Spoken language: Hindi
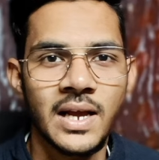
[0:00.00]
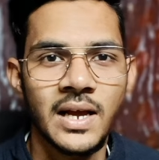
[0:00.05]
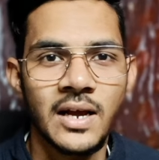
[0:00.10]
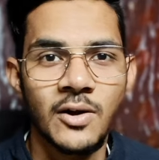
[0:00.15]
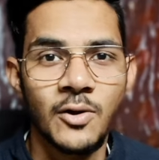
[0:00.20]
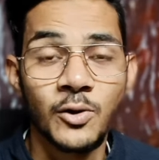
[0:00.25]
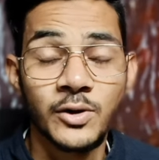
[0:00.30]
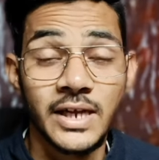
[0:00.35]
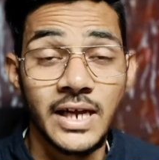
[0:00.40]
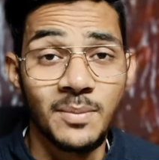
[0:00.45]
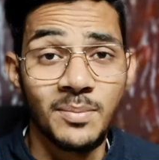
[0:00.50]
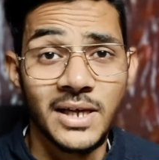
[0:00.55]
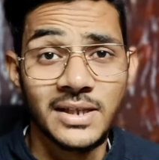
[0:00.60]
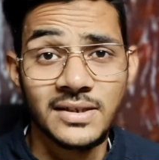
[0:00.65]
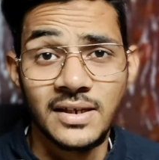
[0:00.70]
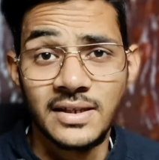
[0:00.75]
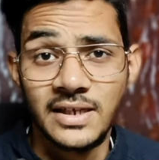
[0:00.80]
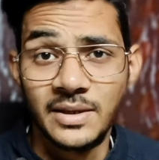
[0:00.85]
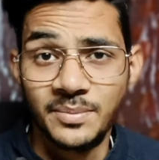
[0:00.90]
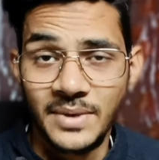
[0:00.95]
ओके अब बात
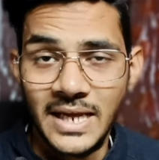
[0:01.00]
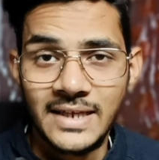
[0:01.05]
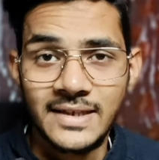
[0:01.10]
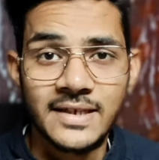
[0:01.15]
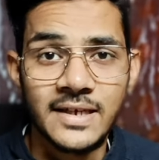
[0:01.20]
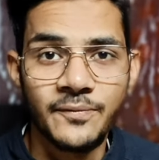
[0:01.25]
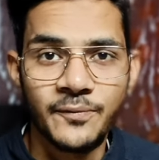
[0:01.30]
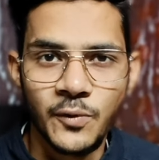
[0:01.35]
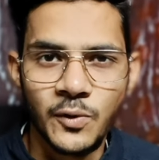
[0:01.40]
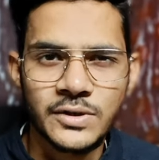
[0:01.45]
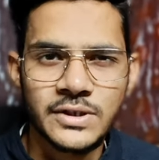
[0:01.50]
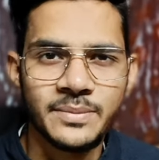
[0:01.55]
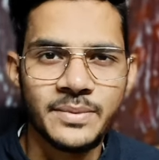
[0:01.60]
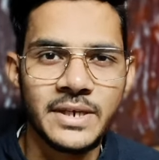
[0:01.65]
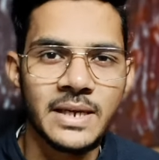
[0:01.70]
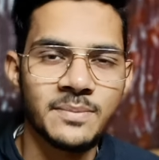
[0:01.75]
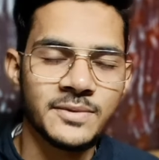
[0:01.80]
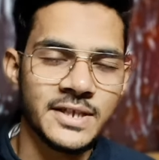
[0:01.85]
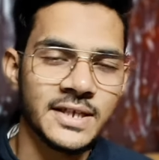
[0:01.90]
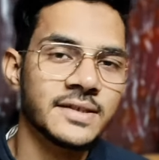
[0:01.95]
करते हैं प्राइस की फोर जी बी
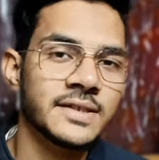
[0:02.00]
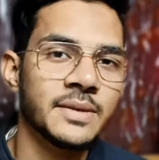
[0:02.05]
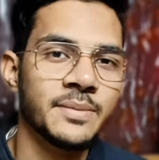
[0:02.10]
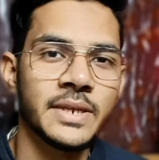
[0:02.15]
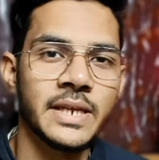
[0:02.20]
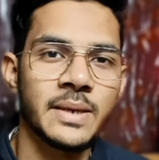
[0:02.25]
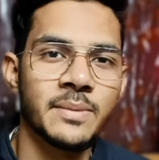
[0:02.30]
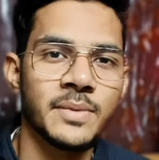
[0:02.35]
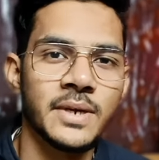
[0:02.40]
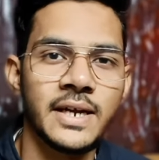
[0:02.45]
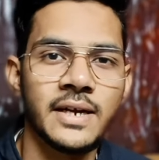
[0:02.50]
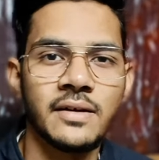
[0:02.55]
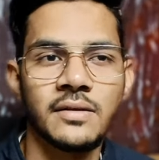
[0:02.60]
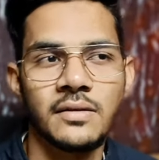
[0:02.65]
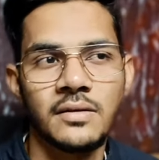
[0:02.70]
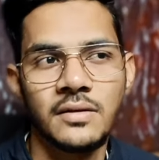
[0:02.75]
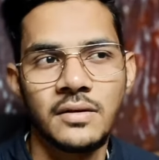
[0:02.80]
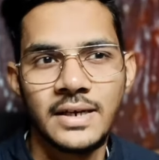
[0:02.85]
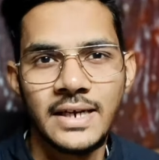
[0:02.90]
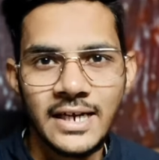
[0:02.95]
रैम सिक्स जी बी रैम एंड
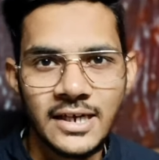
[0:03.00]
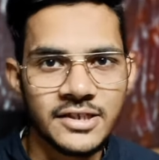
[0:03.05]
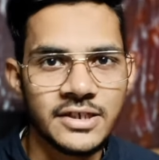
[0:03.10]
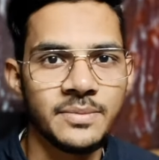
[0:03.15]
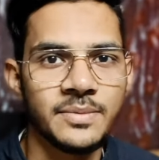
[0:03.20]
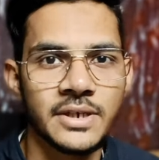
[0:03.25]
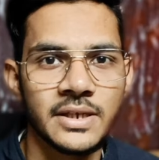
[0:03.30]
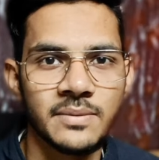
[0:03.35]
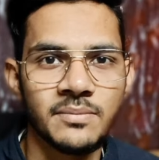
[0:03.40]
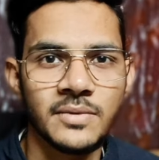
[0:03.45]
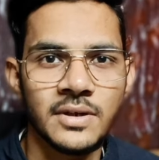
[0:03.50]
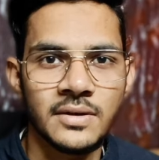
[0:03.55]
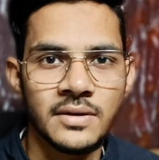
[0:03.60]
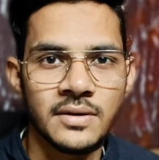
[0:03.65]
एट जी बी रैम